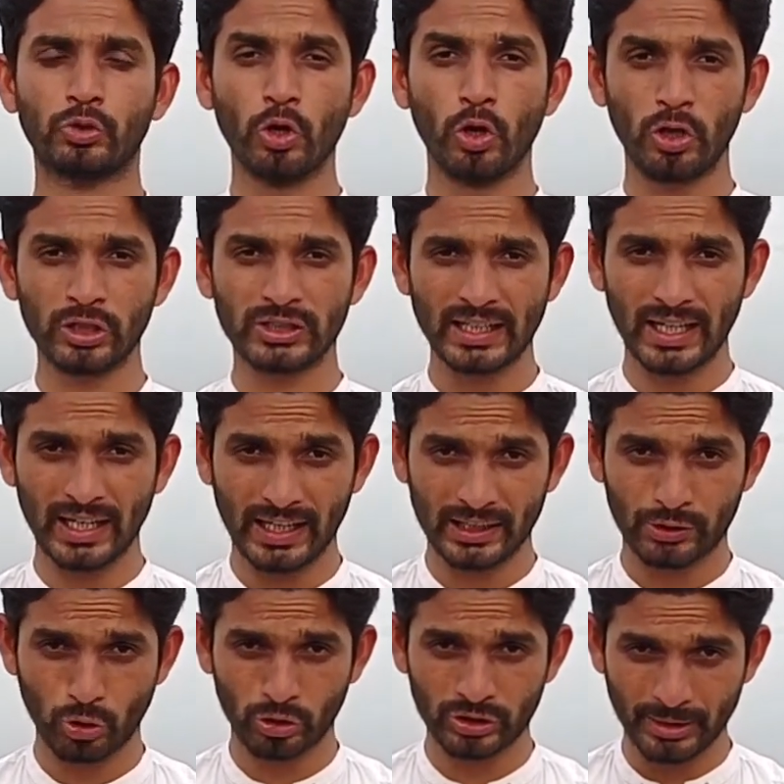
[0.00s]
जो
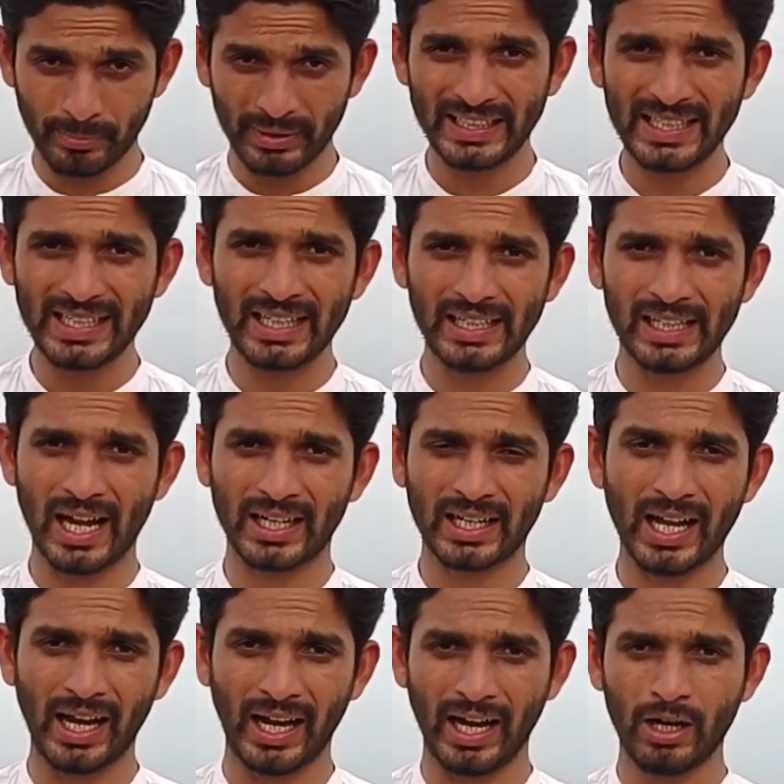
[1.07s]
जो ज़मीनी
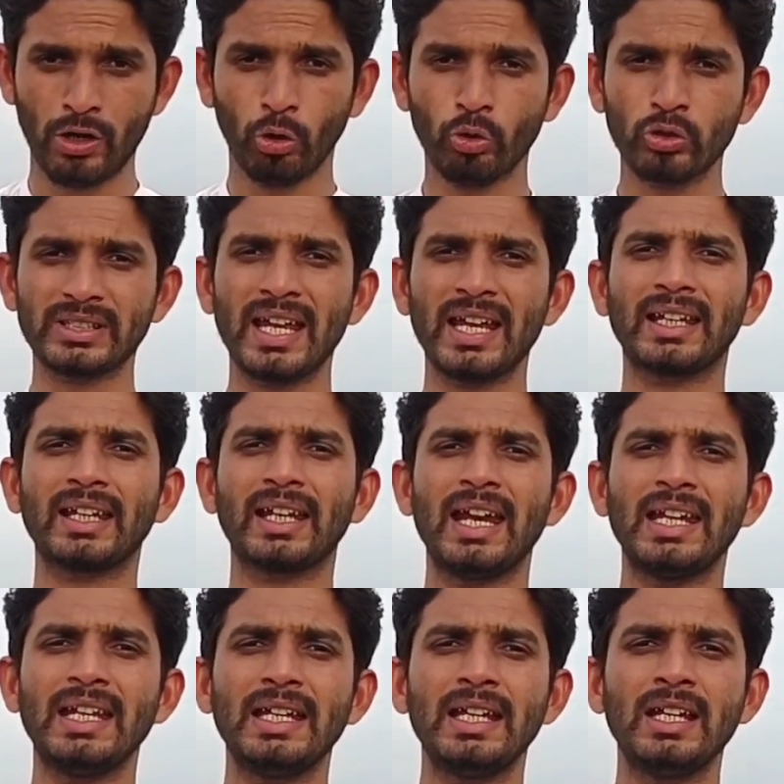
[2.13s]
इलाका है उससे
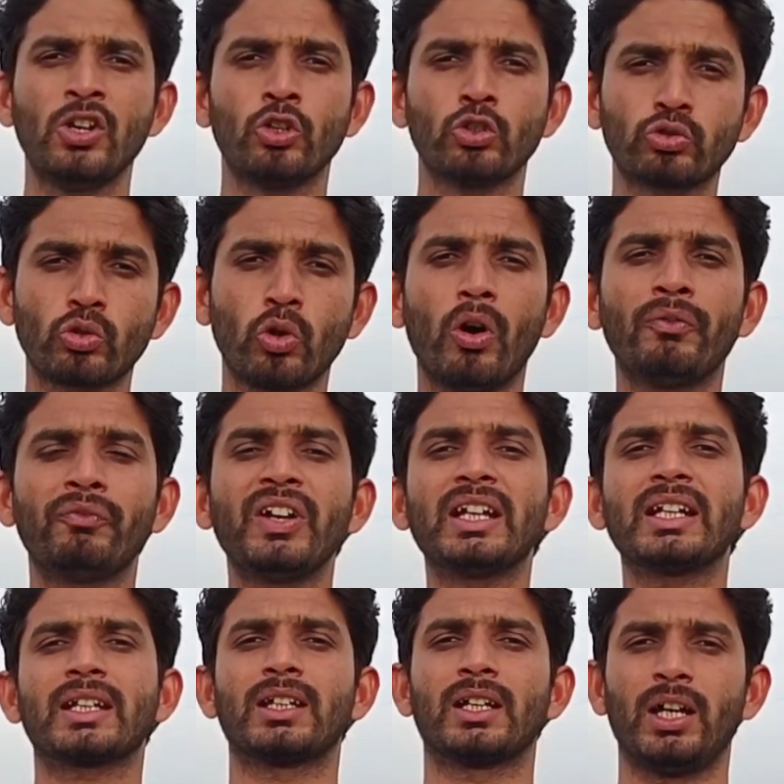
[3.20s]
कई सौ
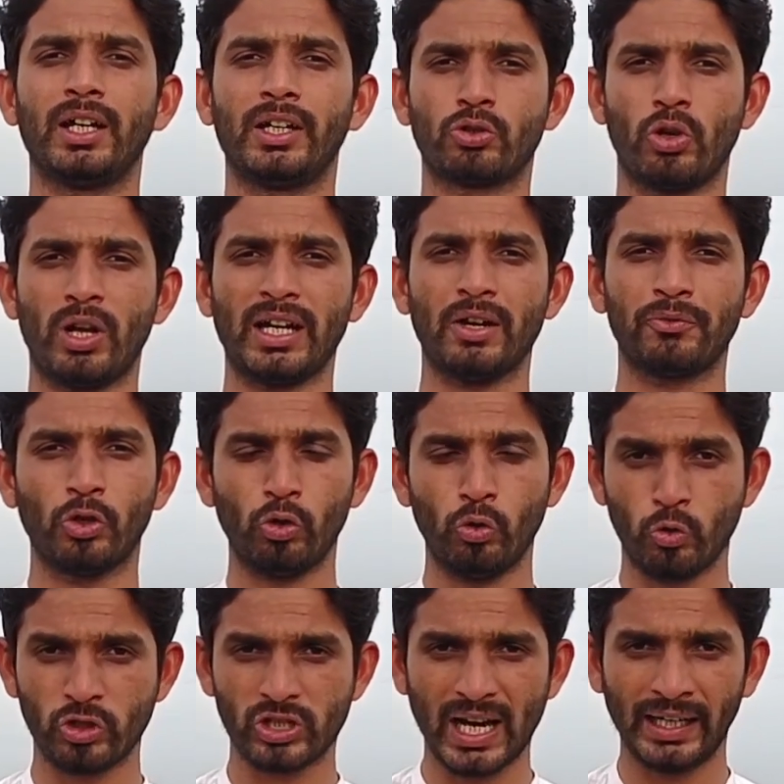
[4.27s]
फिट जो है ना वो
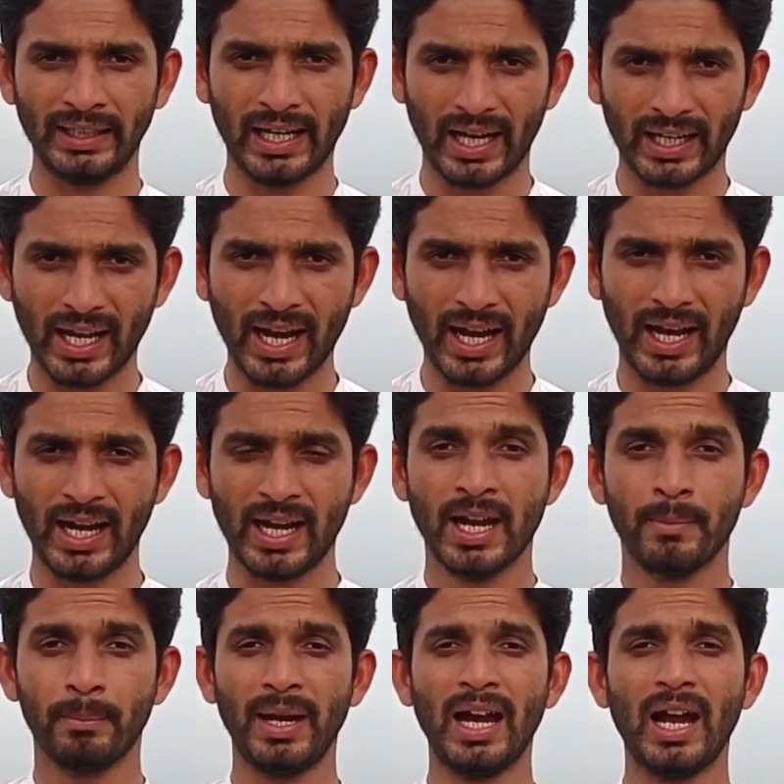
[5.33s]
ऊंचा इलाका है
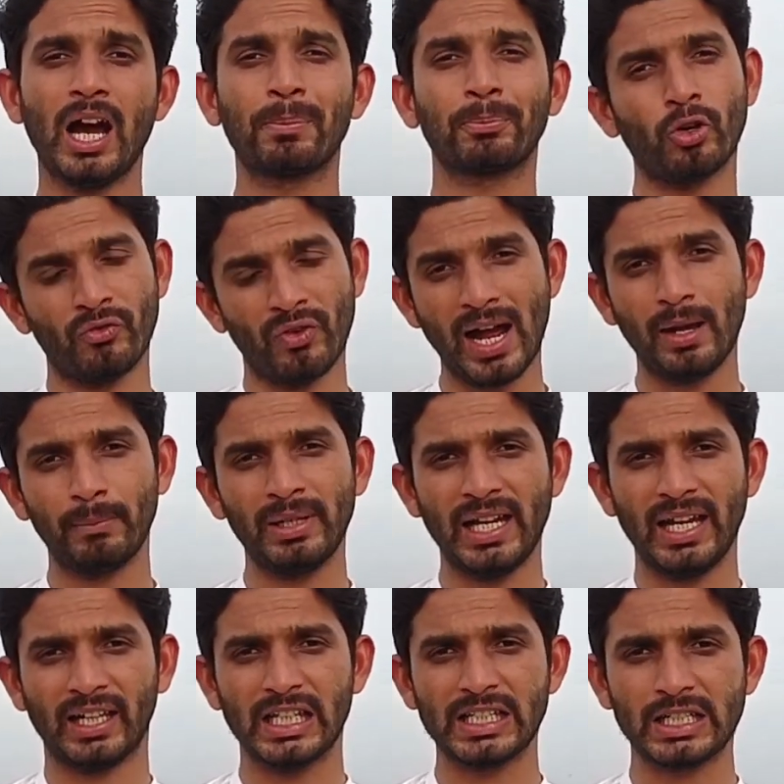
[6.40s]
मैं आपको वहाँ भी
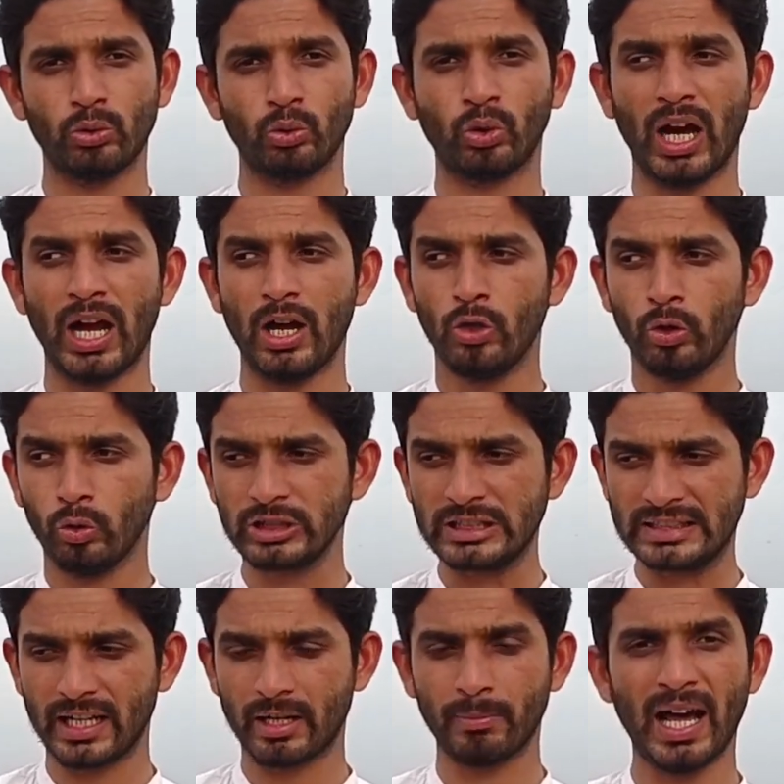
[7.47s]
लेके चलूंगा
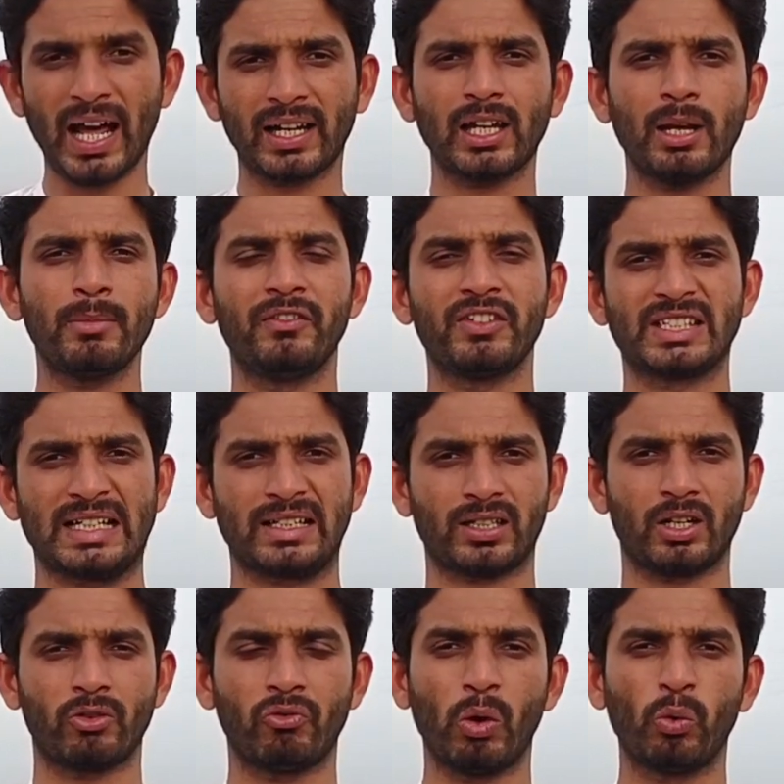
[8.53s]
उस दरबार का भी विज़िट
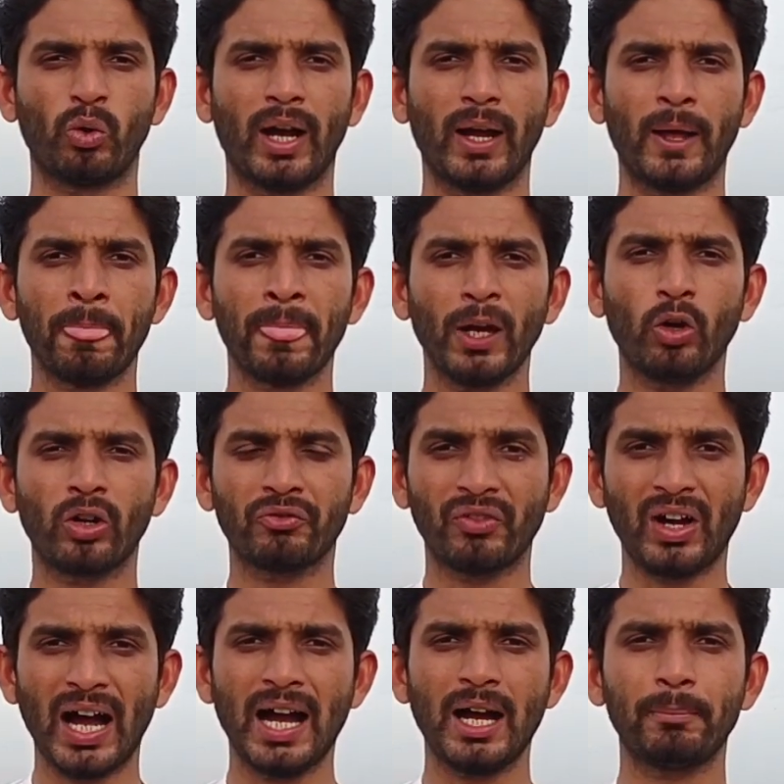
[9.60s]
करवाऊंगा और
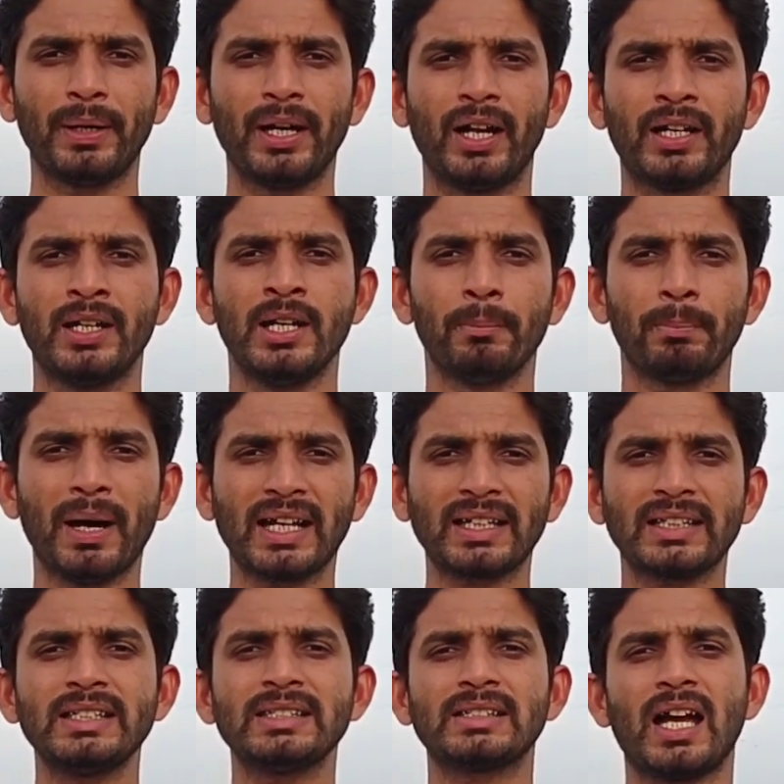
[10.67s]
वहाँ पर
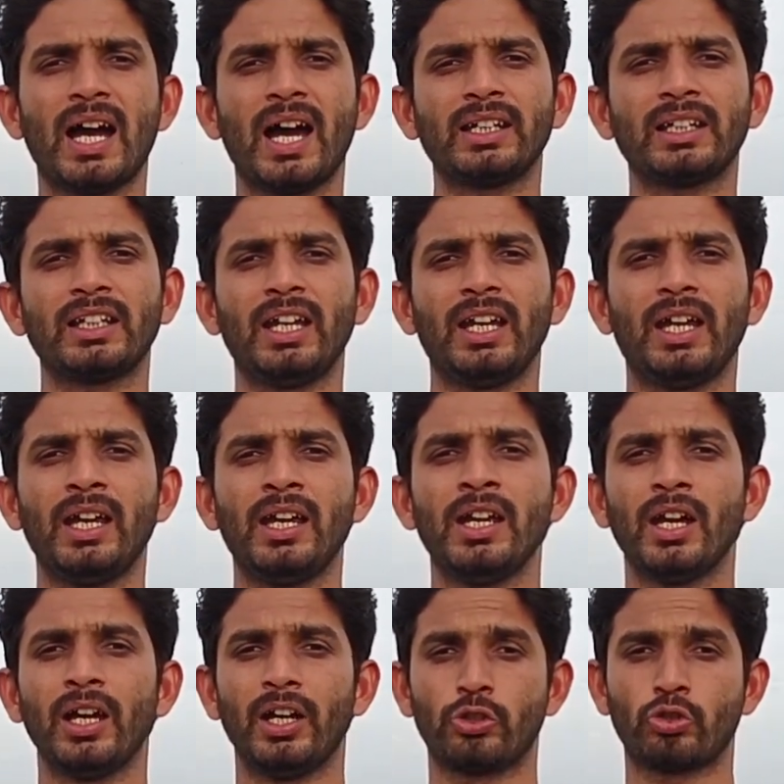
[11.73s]
पाकिस्तान के
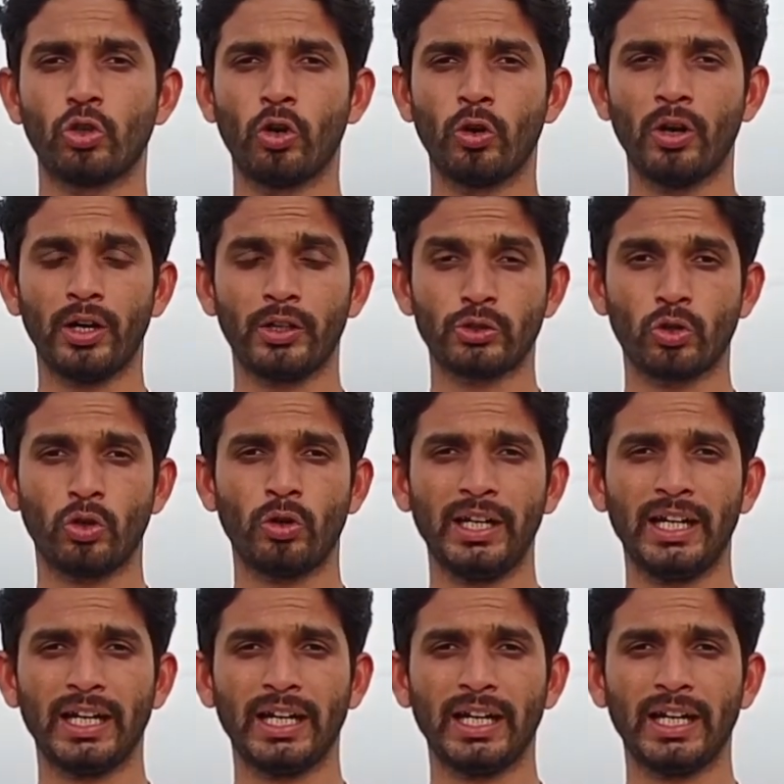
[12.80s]
जो जो